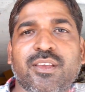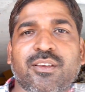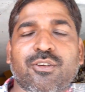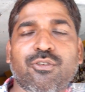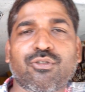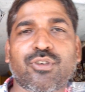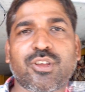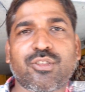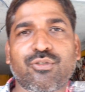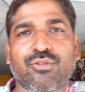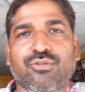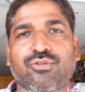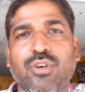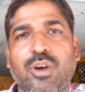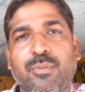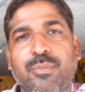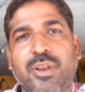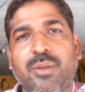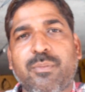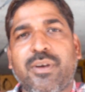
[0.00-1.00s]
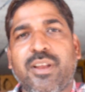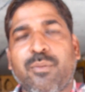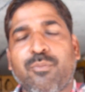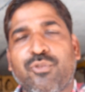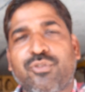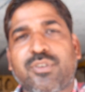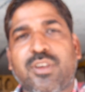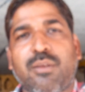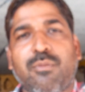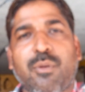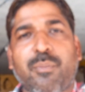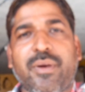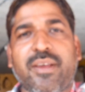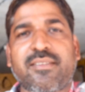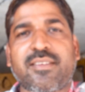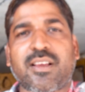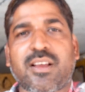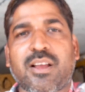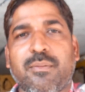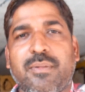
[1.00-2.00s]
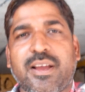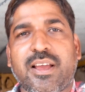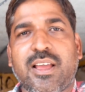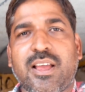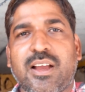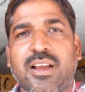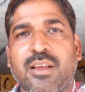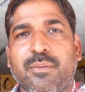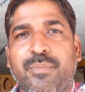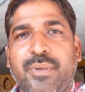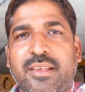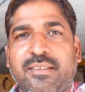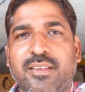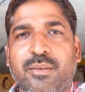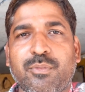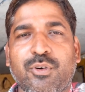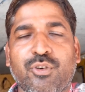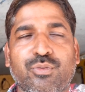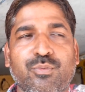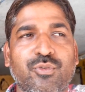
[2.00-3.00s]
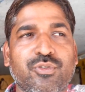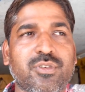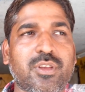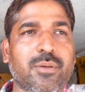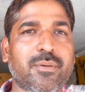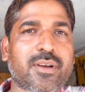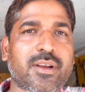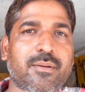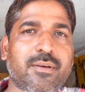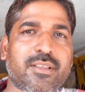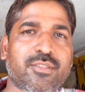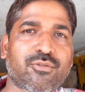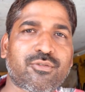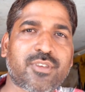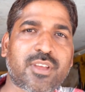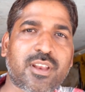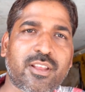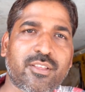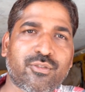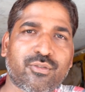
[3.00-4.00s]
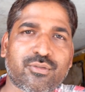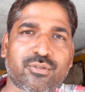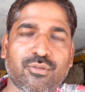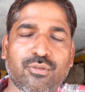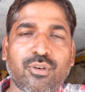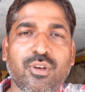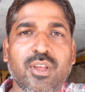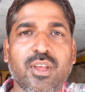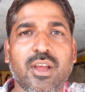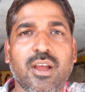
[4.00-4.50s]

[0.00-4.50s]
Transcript: क्योंकि दोस्तों हमने बड़ी मुश्किल में पैसे कमाए हैं अगर पैसे बहुत मुश्किल में कमाए तो उसके लिए दोस्तों